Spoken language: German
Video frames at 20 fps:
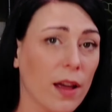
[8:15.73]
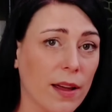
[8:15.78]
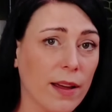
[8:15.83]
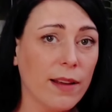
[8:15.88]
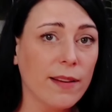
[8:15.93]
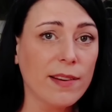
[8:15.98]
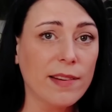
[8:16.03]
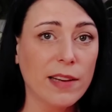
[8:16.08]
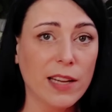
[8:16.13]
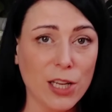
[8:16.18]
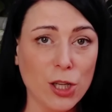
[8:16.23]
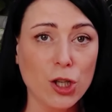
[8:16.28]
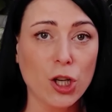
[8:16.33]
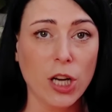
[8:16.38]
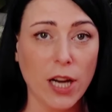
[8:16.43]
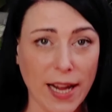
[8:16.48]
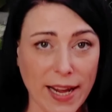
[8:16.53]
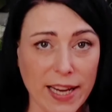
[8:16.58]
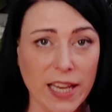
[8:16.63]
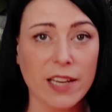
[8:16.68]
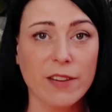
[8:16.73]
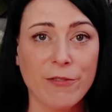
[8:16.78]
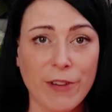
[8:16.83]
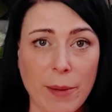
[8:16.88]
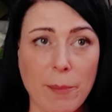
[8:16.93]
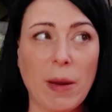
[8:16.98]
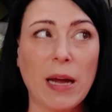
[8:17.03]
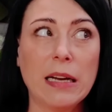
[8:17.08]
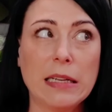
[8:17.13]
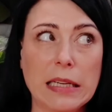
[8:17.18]
Ist nicht schlecht,
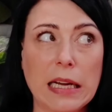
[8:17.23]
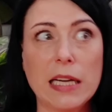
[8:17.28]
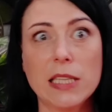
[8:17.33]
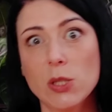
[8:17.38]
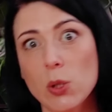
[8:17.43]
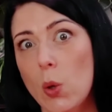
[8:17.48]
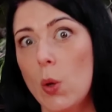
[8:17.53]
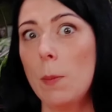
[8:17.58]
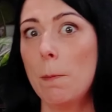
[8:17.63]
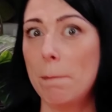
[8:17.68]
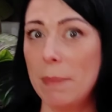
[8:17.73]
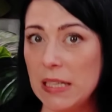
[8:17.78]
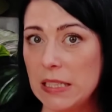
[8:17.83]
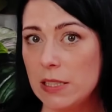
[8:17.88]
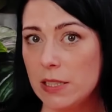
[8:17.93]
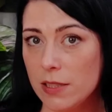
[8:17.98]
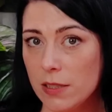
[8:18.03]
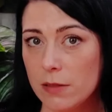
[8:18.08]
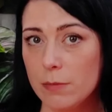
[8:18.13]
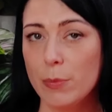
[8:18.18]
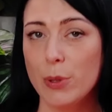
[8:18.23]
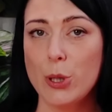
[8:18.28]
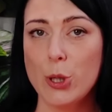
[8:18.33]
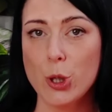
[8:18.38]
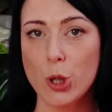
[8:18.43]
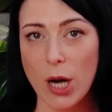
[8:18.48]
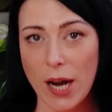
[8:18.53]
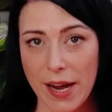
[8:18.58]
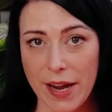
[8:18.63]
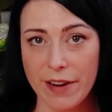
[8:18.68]
wenn man da so ein bisschen
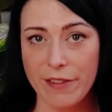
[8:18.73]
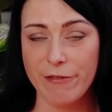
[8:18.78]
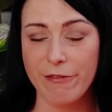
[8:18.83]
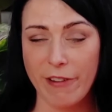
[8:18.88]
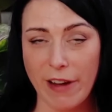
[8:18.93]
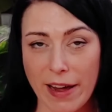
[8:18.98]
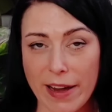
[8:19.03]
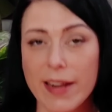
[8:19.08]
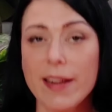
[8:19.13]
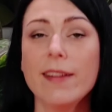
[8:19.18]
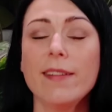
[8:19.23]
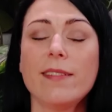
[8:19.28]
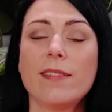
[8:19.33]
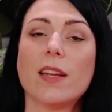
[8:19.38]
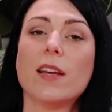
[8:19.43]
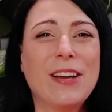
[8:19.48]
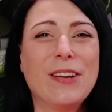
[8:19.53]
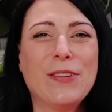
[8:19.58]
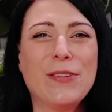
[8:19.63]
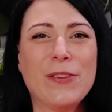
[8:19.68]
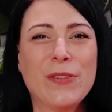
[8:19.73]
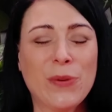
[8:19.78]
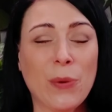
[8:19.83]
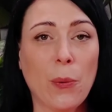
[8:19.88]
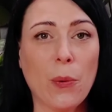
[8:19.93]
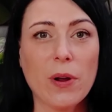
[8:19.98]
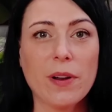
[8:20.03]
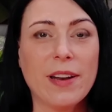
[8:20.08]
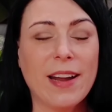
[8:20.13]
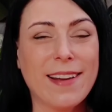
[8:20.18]
Bescheid weiß.
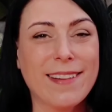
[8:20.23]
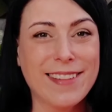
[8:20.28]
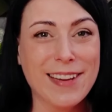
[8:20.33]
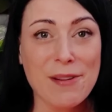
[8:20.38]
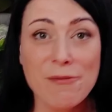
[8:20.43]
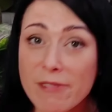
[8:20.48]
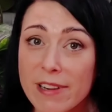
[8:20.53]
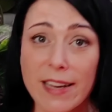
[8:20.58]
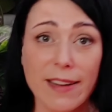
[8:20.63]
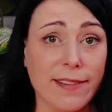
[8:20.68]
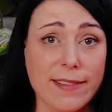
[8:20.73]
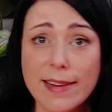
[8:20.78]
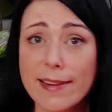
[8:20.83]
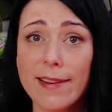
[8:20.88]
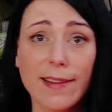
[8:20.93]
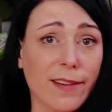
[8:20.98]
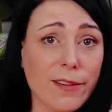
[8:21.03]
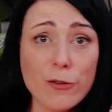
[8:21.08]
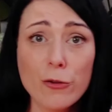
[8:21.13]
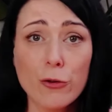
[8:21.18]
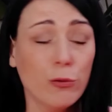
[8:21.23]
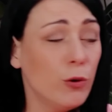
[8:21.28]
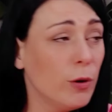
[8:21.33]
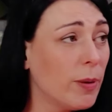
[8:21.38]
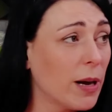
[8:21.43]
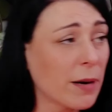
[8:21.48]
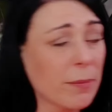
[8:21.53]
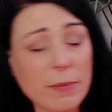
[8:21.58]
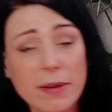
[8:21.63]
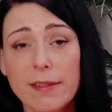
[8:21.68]
So, nachdem wir jetzt den ganzen
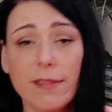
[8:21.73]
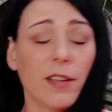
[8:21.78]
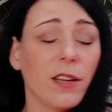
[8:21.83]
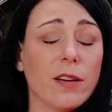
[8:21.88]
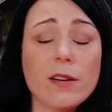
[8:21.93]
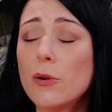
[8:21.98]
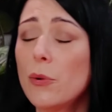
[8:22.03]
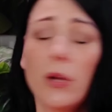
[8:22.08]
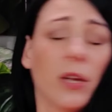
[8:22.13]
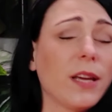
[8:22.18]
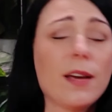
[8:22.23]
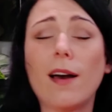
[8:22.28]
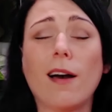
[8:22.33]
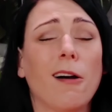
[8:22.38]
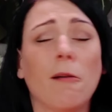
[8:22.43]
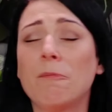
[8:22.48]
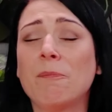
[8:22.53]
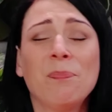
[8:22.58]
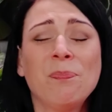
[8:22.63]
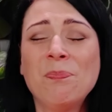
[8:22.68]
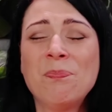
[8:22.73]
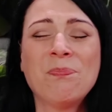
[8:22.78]
Schulbankmist hier durch haben,